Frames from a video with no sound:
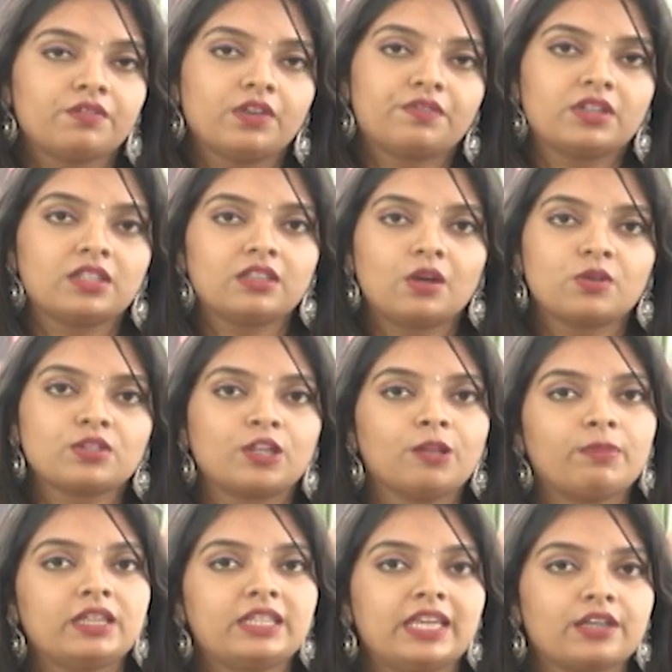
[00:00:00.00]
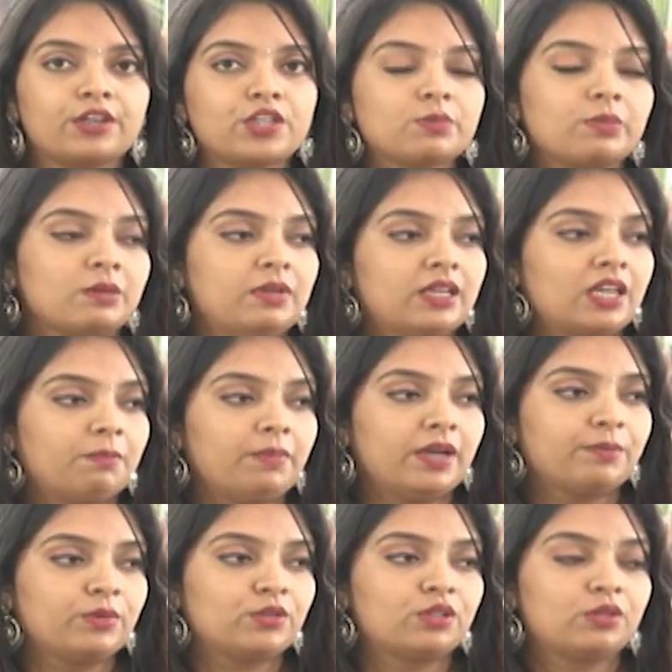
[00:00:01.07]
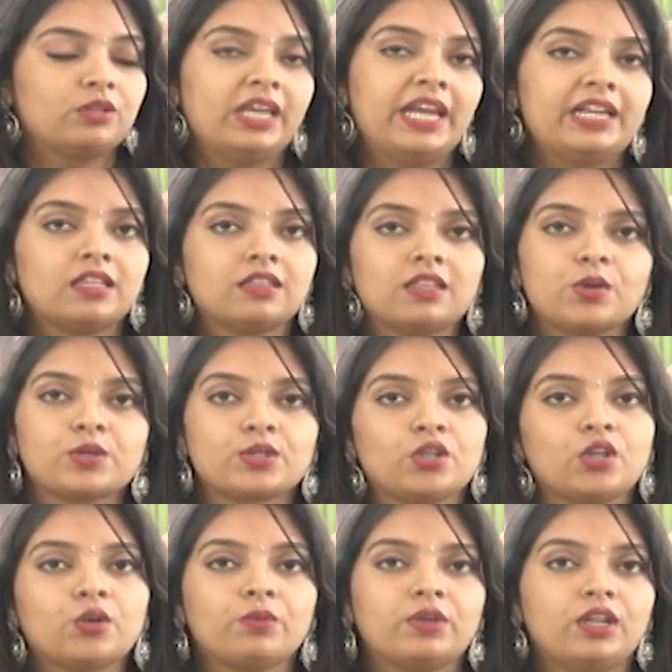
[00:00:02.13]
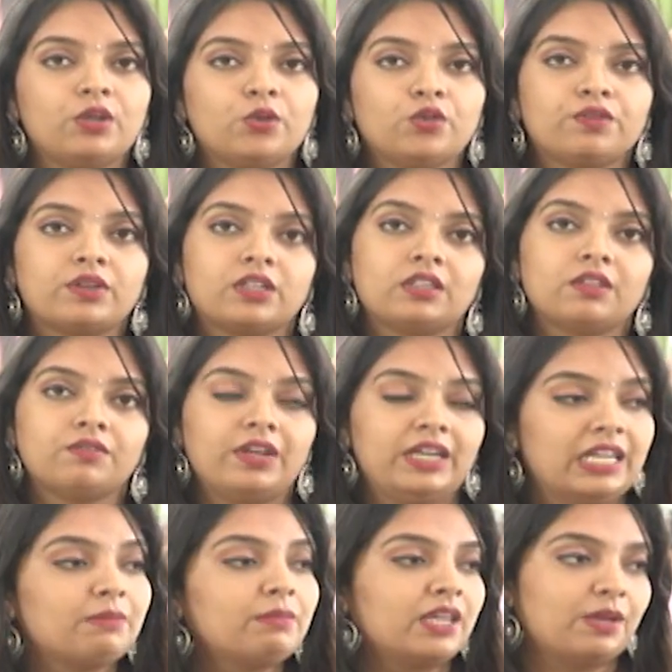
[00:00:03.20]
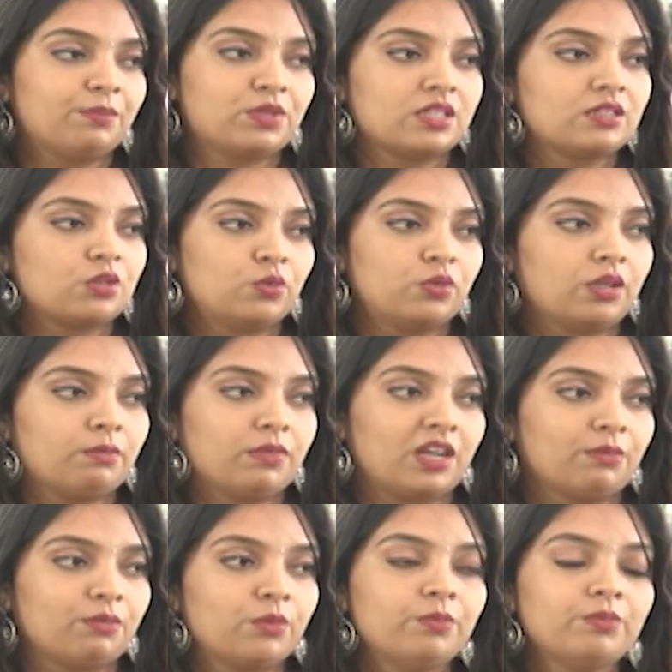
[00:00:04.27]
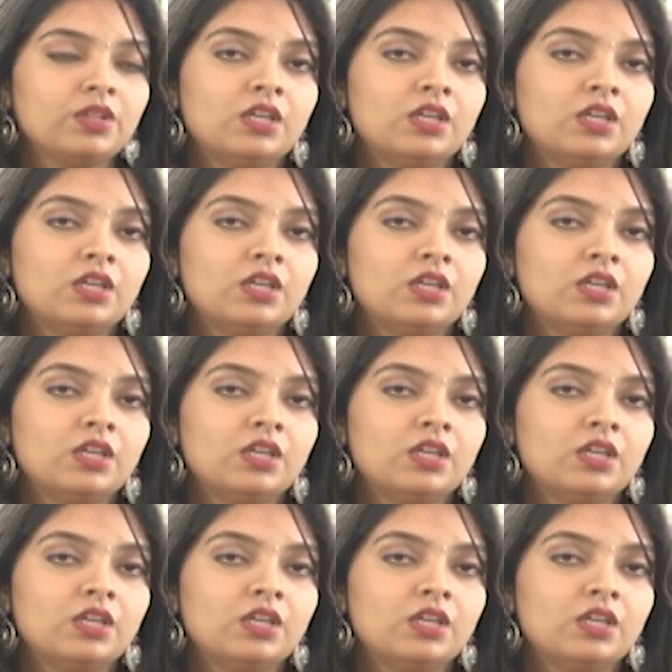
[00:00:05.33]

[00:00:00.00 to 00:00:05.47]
ఫిఫ్టీన్ థౌసండ్లో మనకి ఎంగేజ్మెంట్ మేకప్ అయిపోతుంది ఎయిటీన్ థౌసండ్లో వీల్ డూ ఫర్ వెడ్డింగ్ మేకప్ చేస్తుంటాం మనము